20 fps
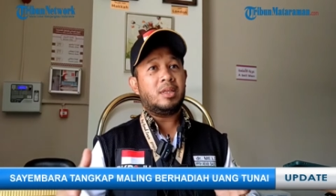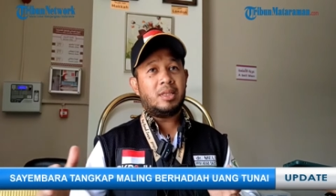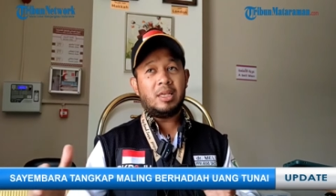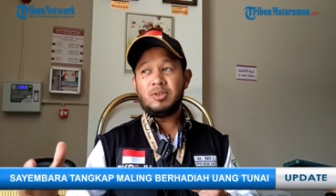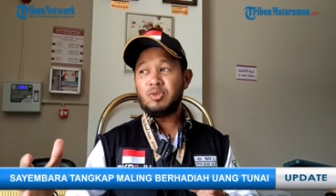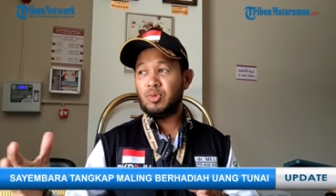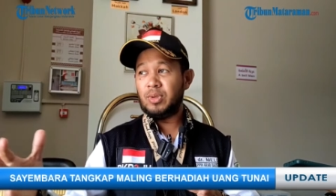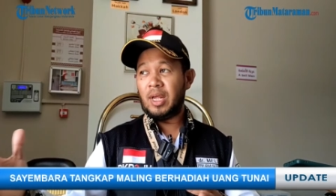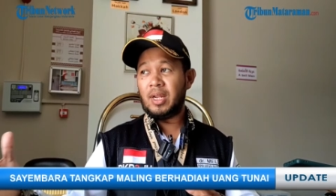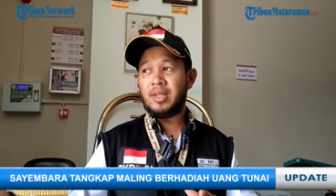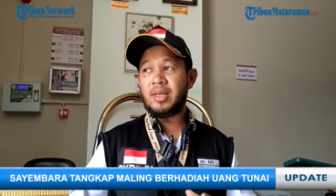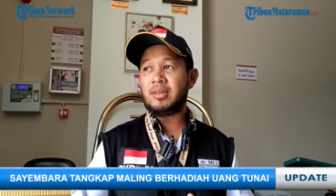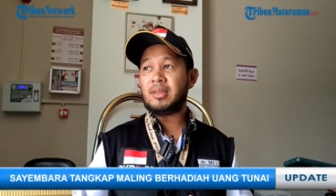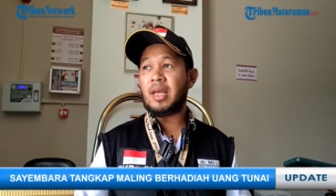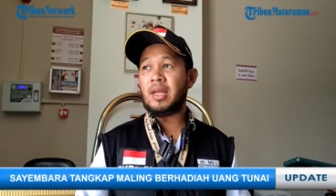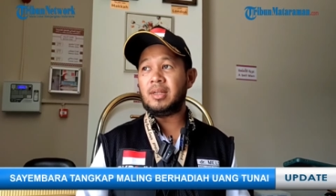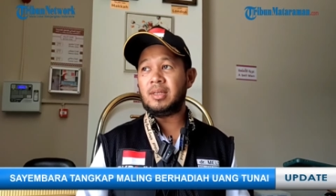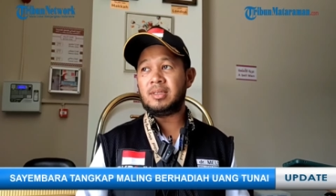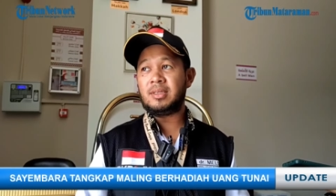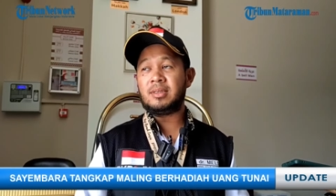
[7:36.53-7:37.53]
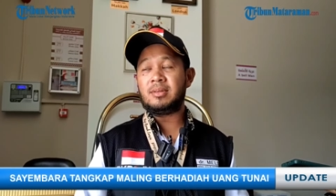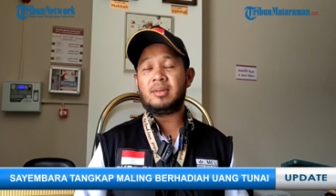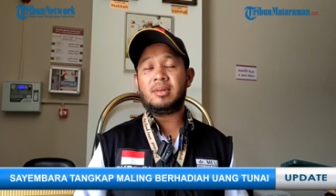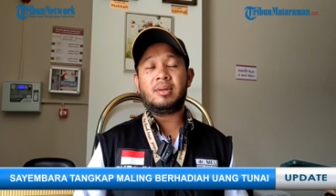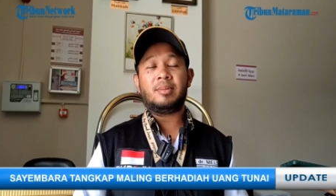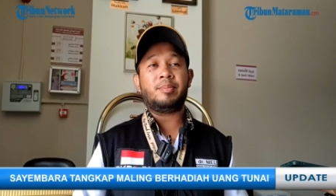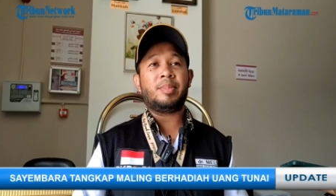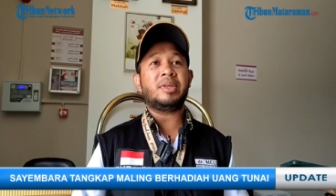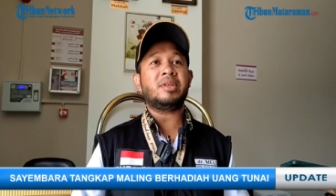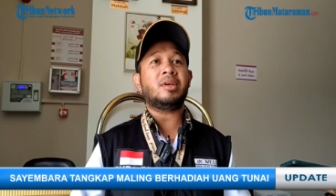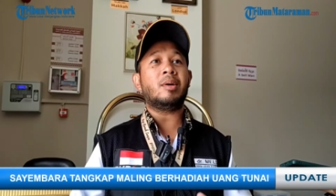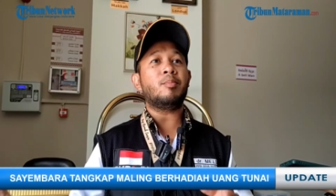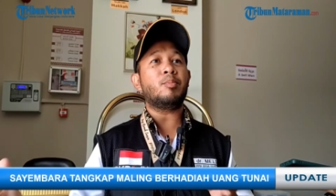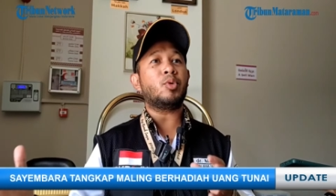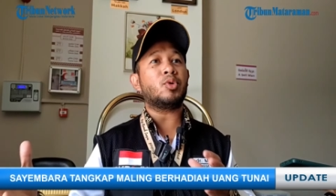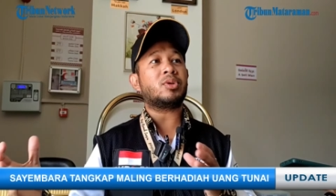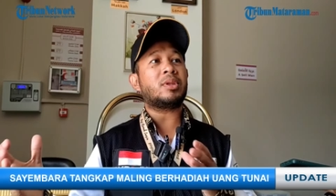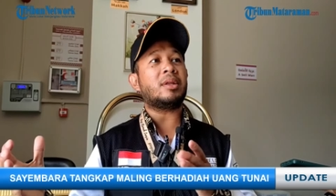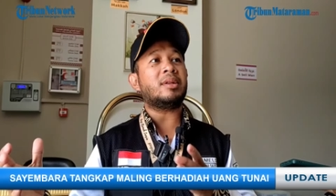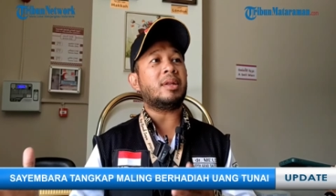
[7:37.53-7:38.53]
kita sudah lihat tadi
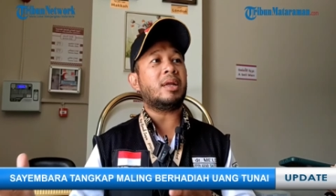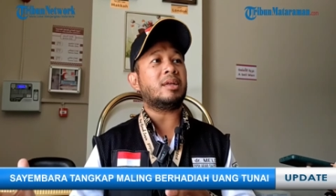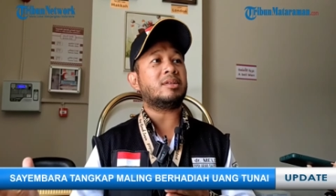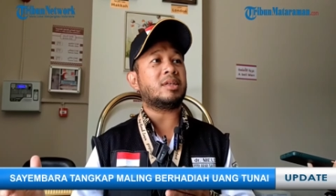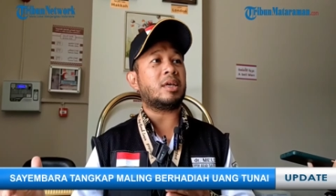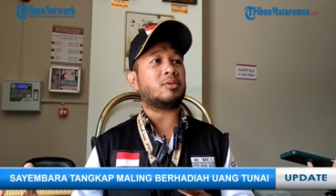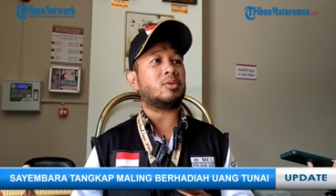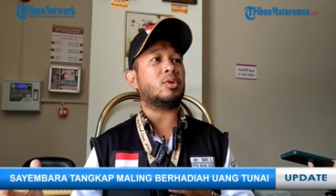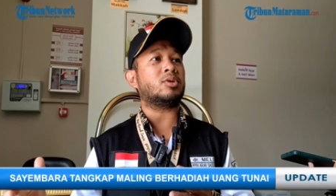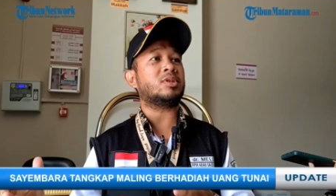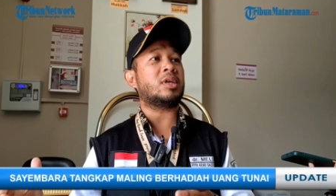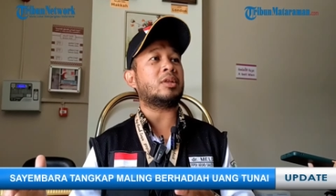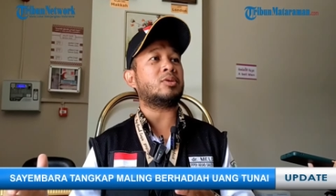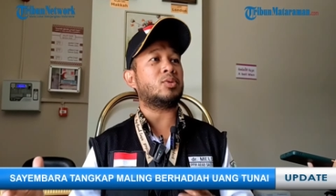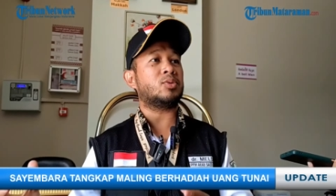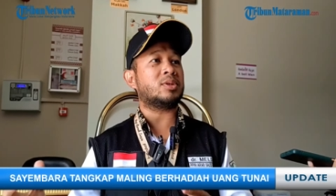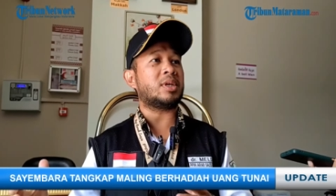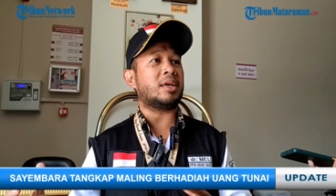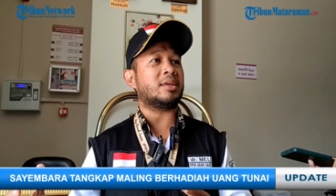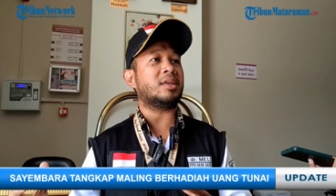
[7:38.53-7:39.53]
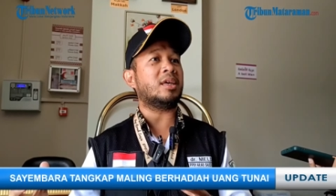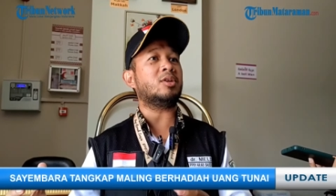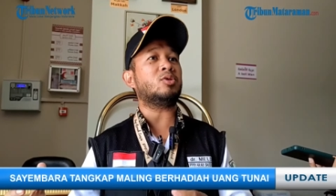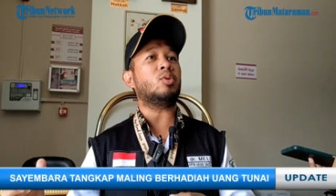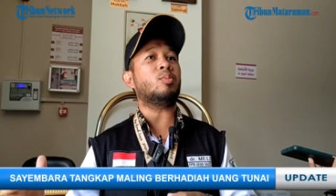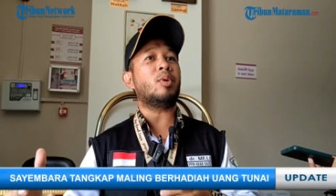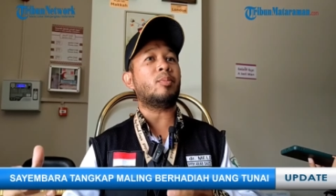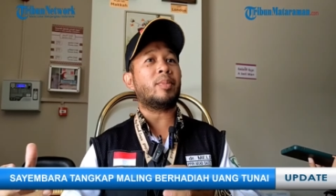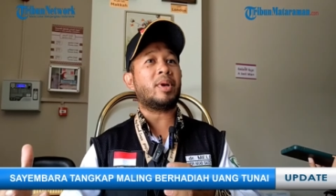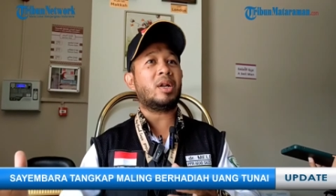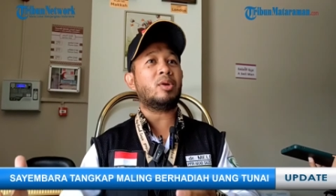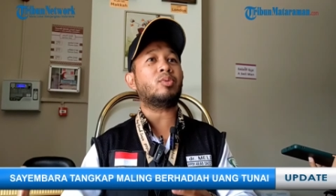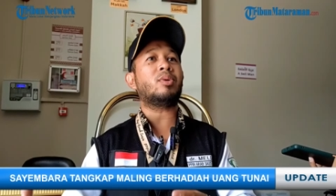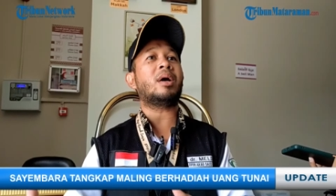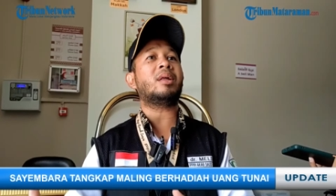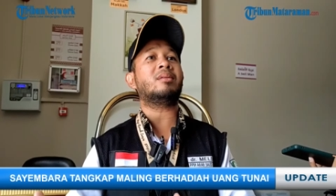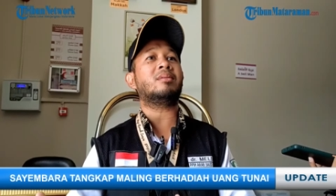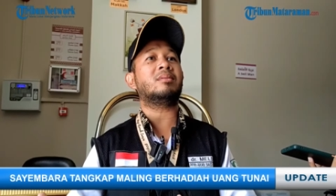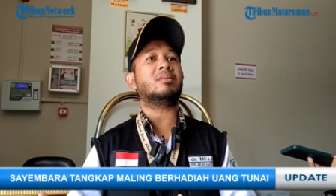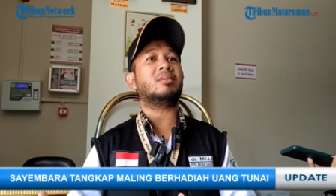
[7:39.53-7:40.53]
penjemputan dari sektor 1 saja itu
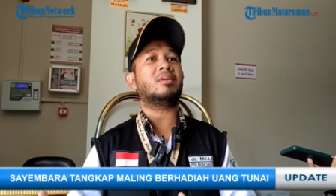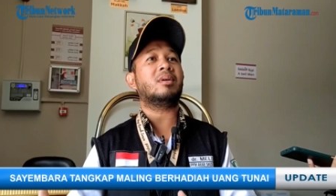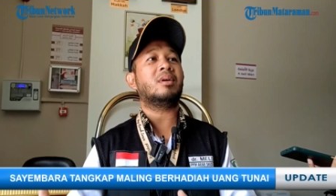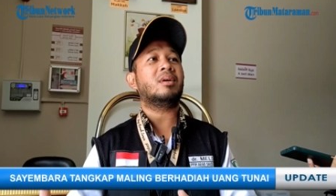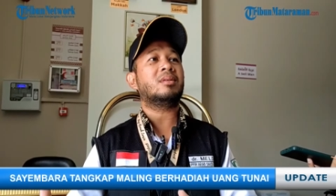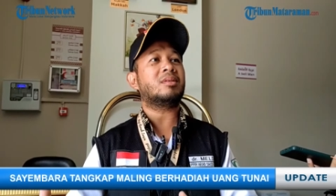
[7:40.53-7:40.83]
memerlukan